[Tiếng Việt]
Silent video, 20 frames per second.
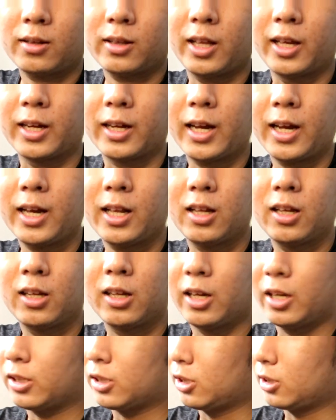thì cái
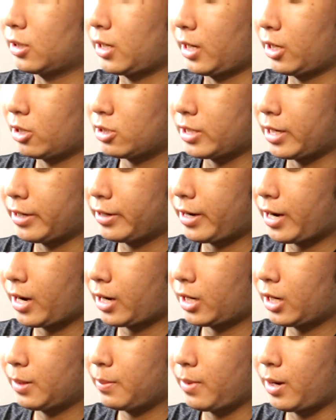hiện, hiện tượng này nó xảy
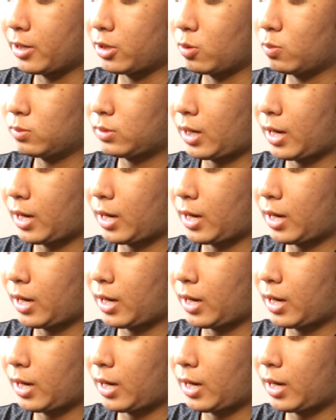ra khi mà chúng